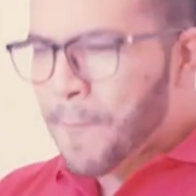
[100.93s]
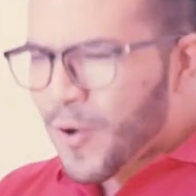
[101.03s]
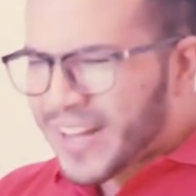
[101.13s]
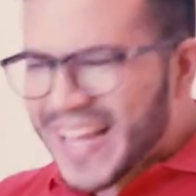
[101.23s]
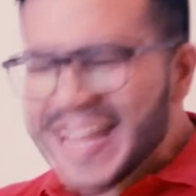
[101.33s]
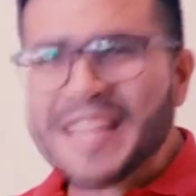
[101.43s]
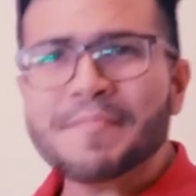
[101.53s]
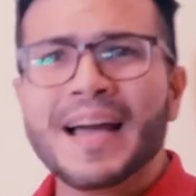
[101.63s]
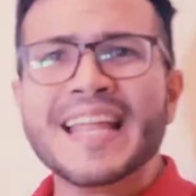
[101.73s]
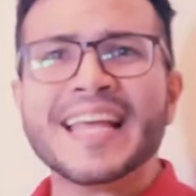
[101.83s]
¿Por qué hay
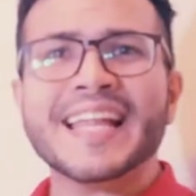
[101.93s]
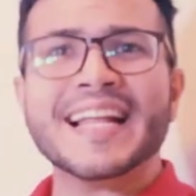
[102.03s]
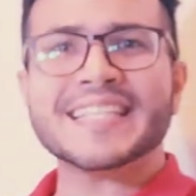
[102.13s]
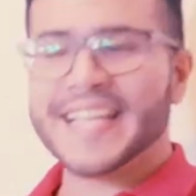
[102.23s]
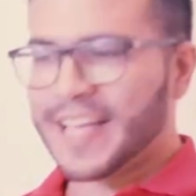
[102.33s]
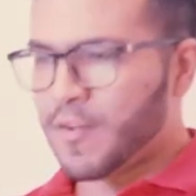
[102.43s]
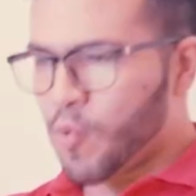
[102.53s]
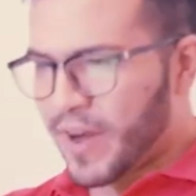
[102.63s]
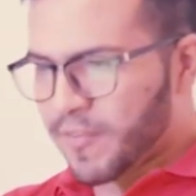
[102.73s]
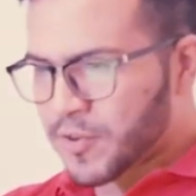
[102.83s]
animales que nacen en
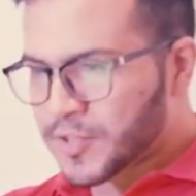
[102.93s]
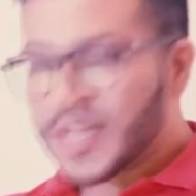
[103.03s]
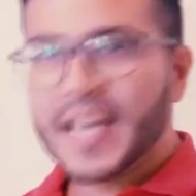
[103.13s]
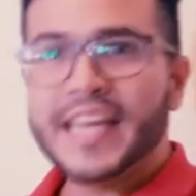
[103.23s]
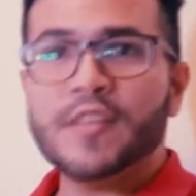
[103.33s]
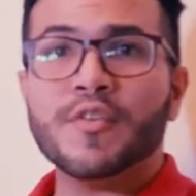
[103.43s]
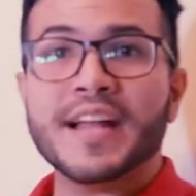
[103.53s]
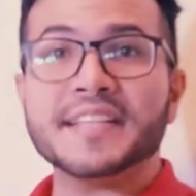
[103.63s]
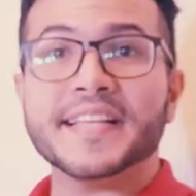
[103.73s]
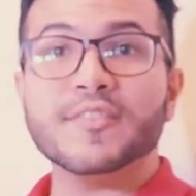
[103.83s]
huevos y no
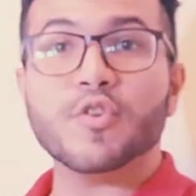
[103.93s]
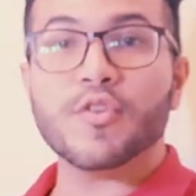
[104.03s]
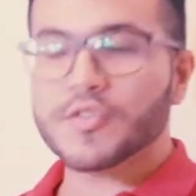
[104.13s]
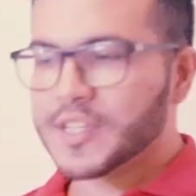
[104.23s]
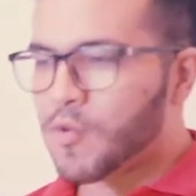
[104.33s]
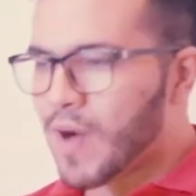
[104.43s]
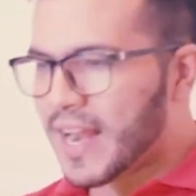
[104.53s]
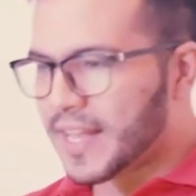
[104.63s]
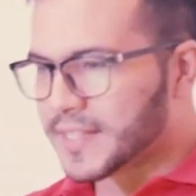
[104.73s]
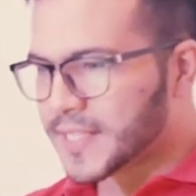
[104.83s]
nacen todos
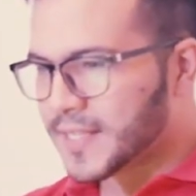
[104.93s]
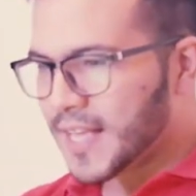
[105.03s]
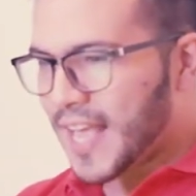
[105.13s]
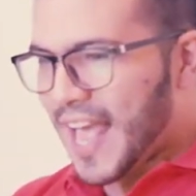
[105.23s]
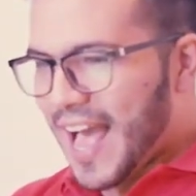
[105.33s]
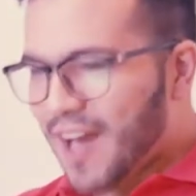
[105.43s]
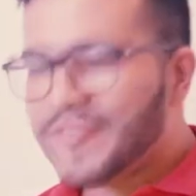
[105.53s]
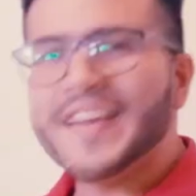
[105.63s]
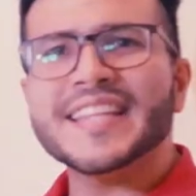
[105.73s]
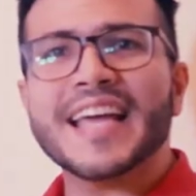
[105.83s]
iguales?
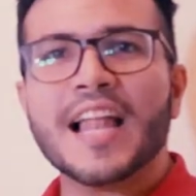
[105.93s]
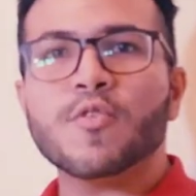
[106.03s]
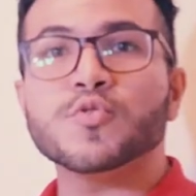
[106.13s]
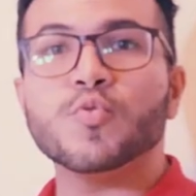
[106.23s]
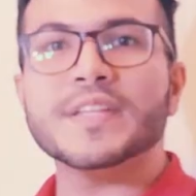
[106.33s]
¿Afecten algo su